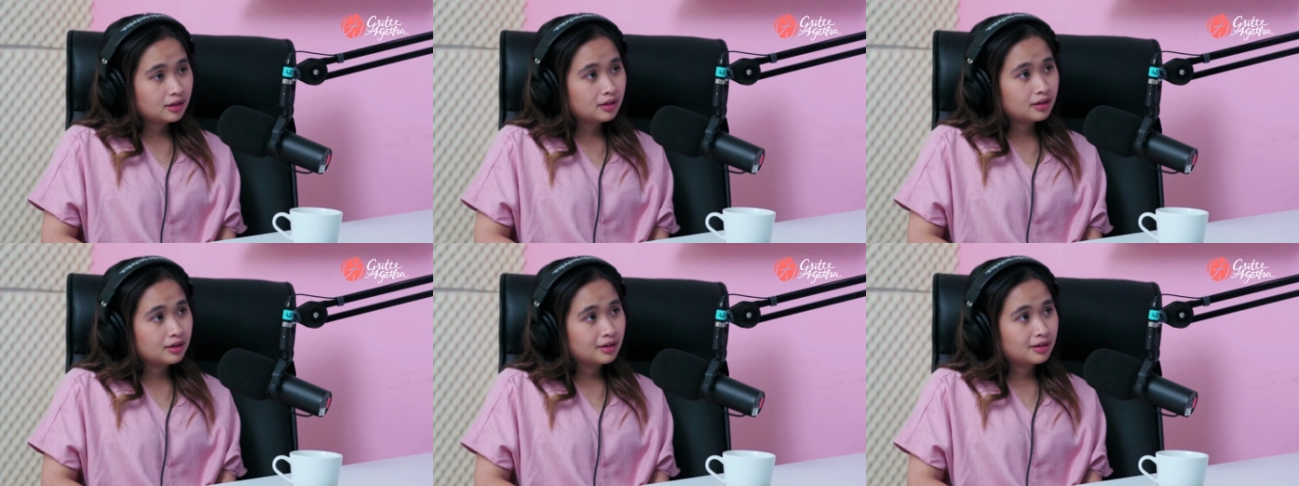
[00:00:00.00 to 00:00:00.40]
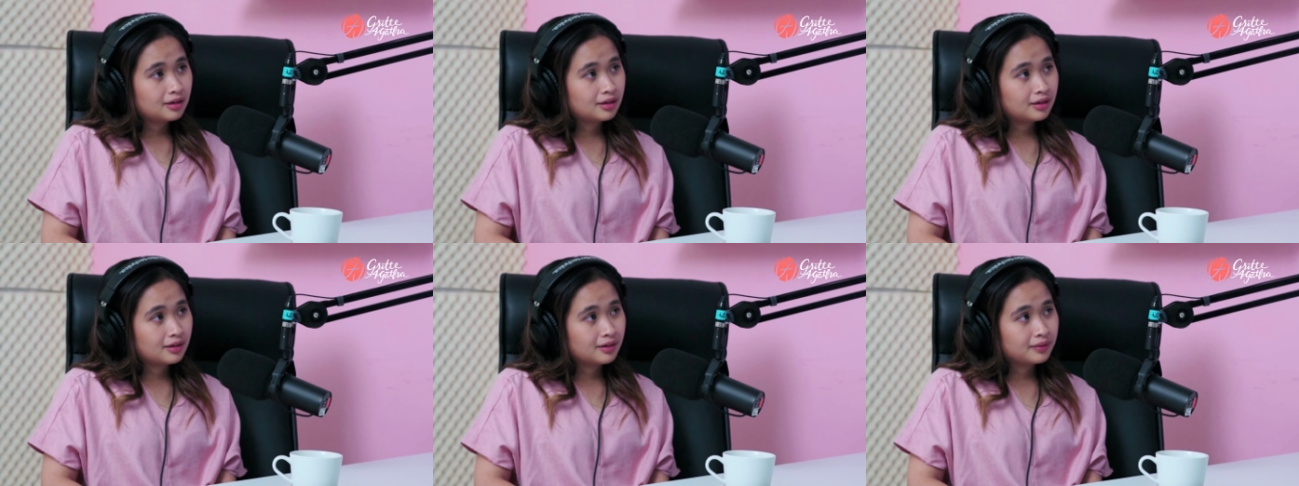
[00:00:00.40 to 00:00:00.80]

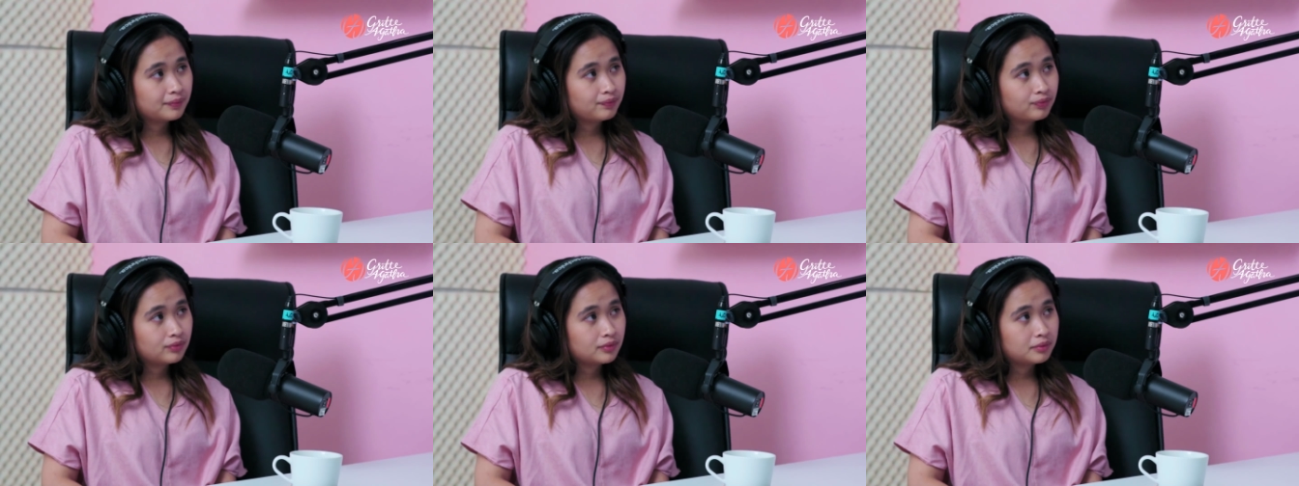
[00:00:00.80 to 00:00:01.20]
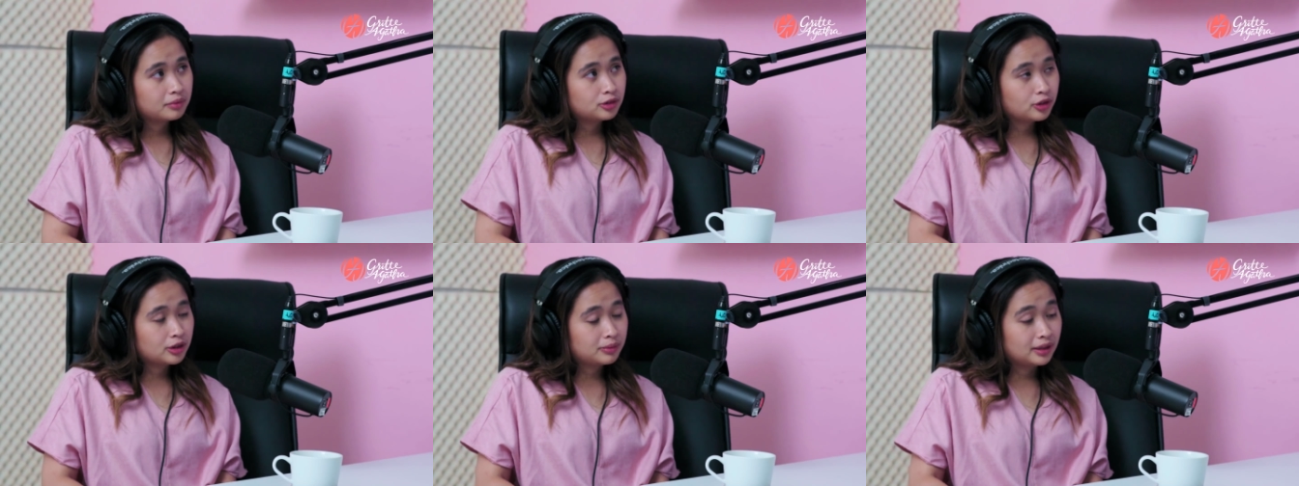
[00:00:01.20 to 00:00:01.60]
uh,
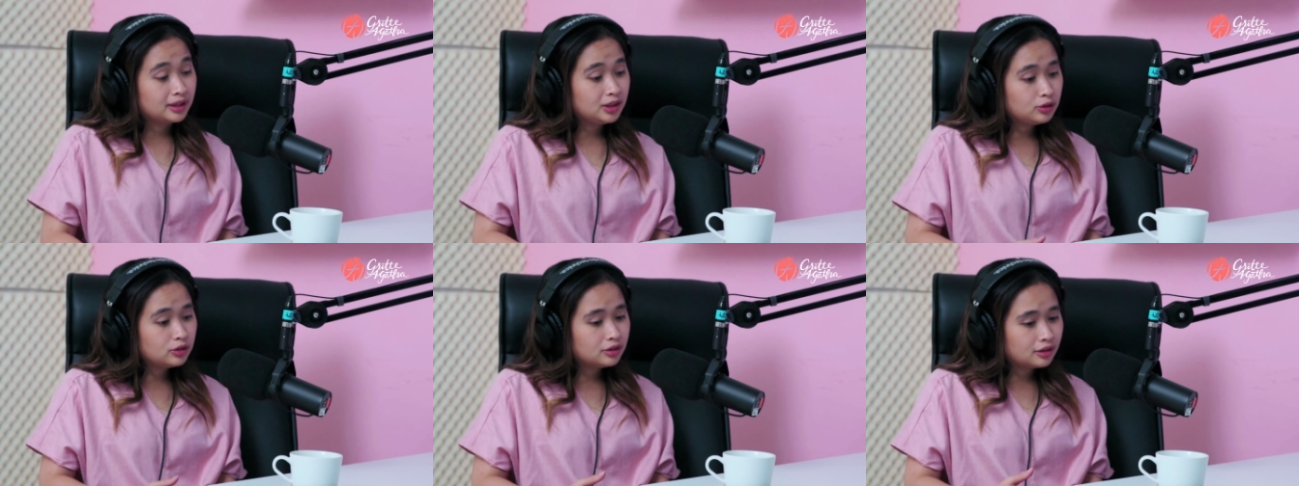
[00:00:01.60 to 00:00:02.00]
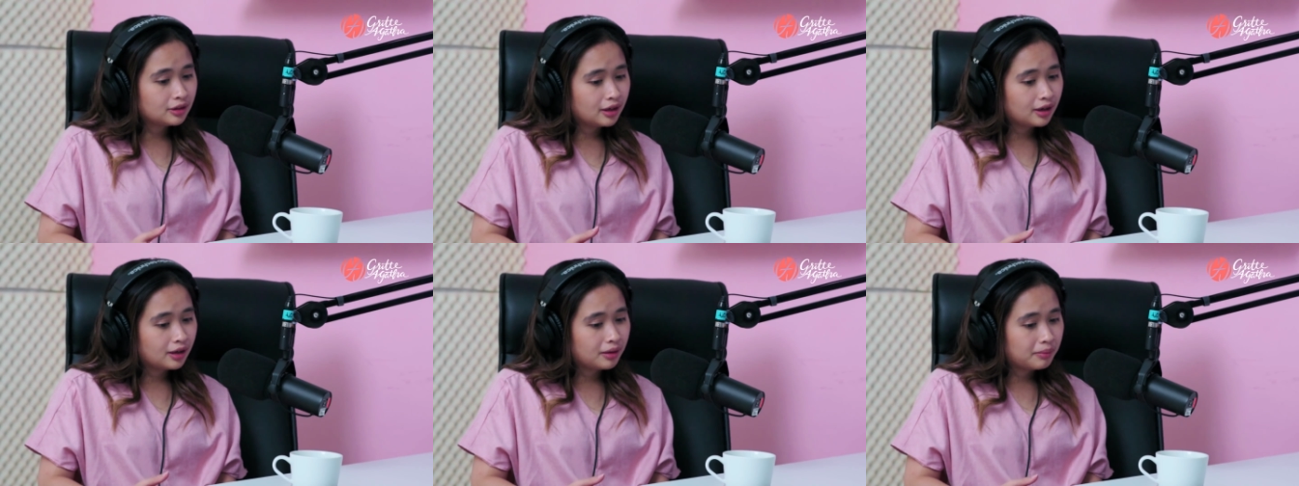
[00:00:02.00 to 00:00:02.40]
sorry berarti itu
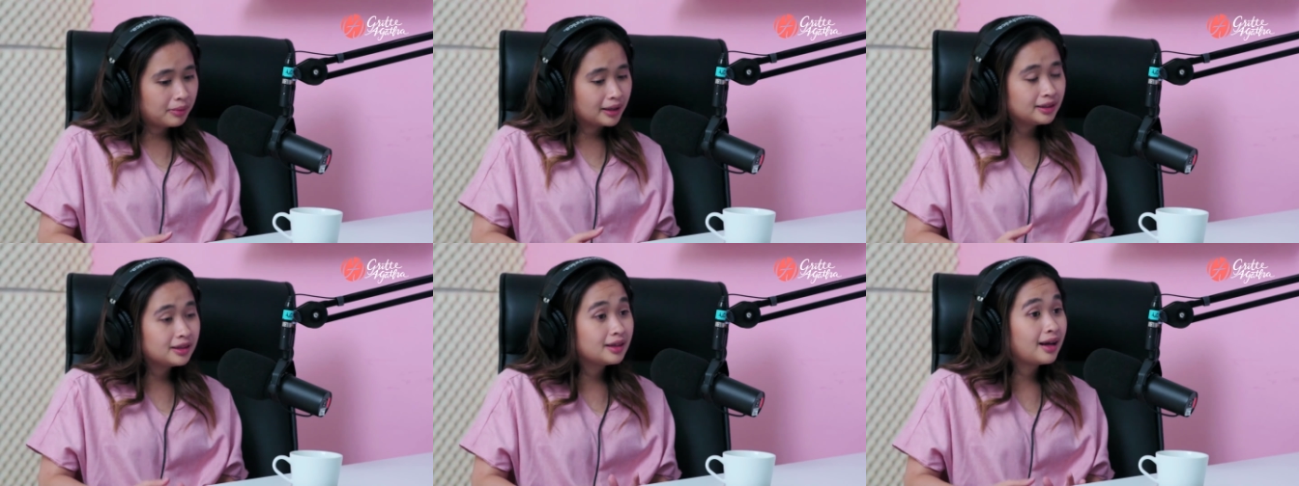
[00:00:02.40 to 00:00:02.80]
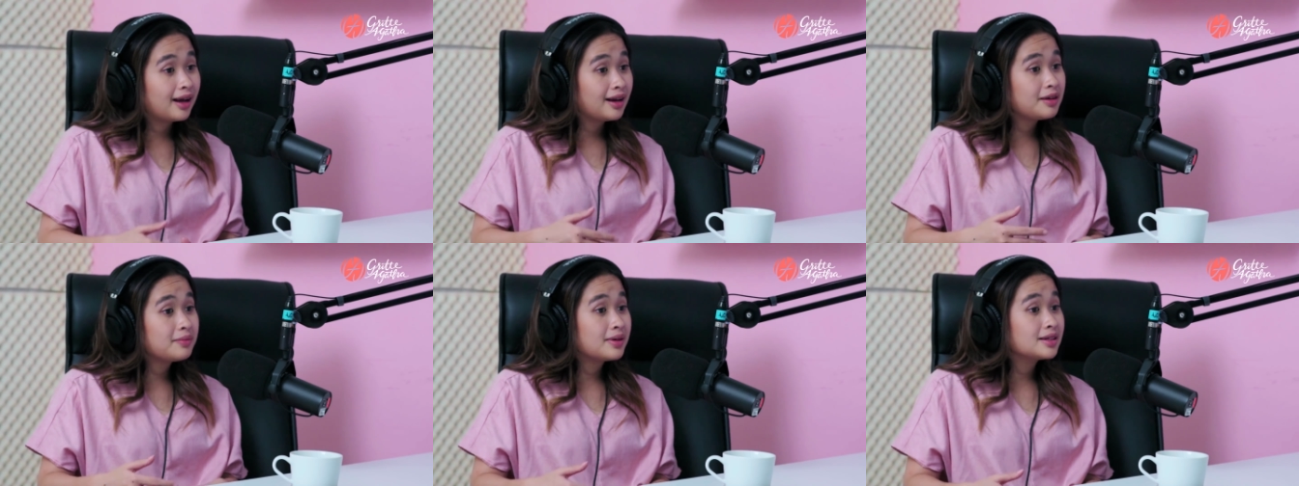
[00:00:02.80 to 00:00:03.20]
uh, berarti
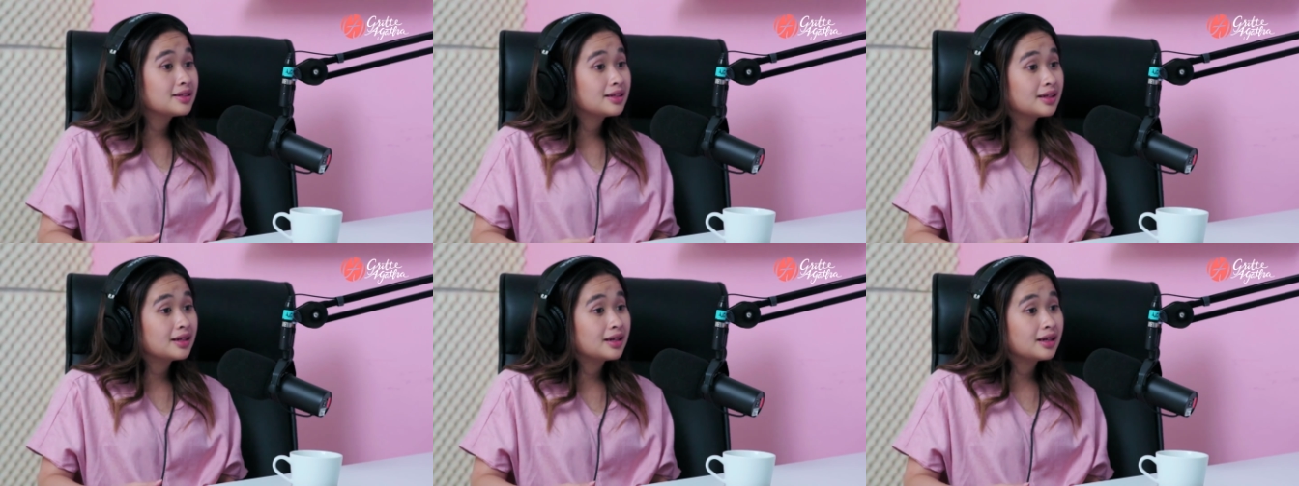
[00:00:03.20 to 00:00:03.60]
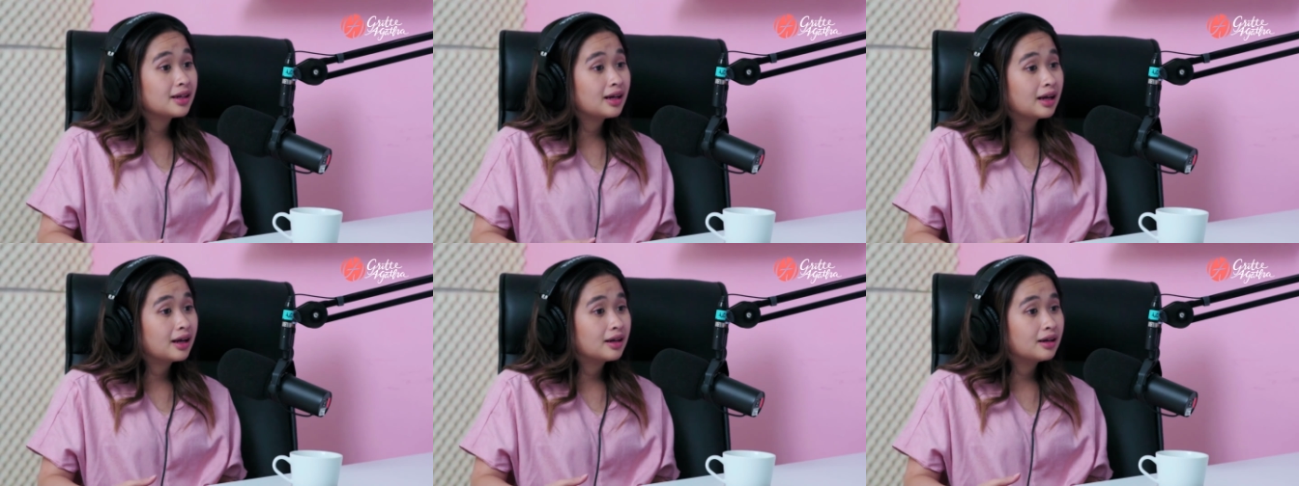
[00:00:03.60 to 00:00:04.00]
kalian masih